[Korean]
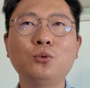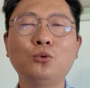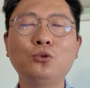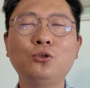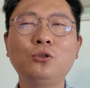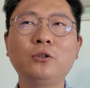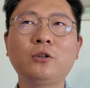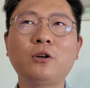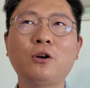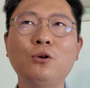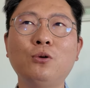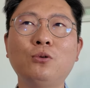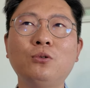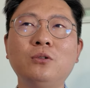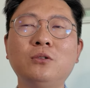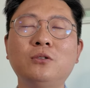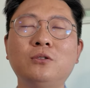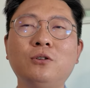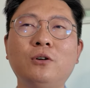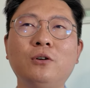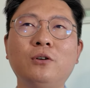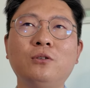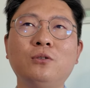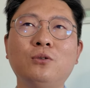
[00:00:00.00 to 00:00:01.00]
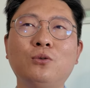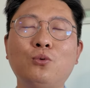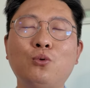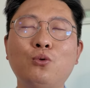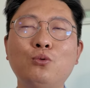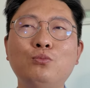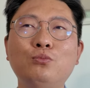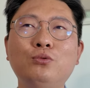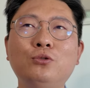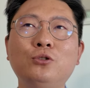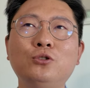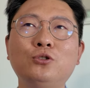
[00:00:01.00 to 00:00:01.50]
오늘 결론은 그거예요.
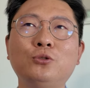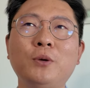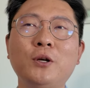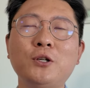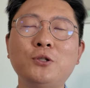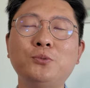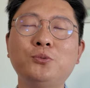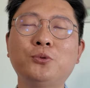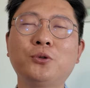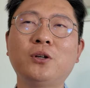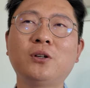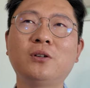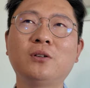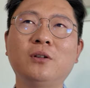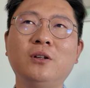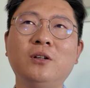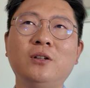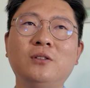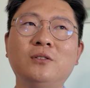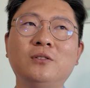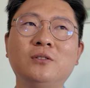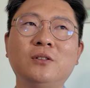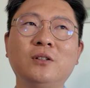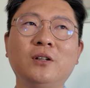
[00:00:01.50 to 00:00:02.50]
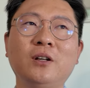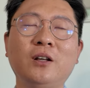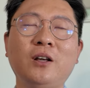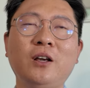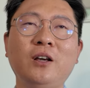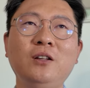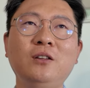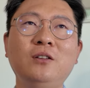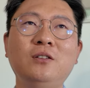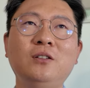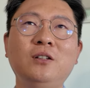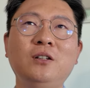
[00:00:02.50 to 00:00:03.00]
공부를 좀 했으면 좋겠는데
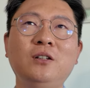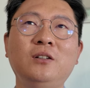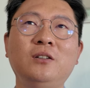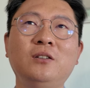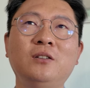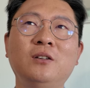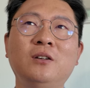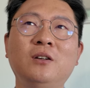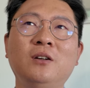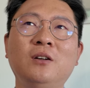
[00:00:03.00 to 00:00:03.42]
개인들이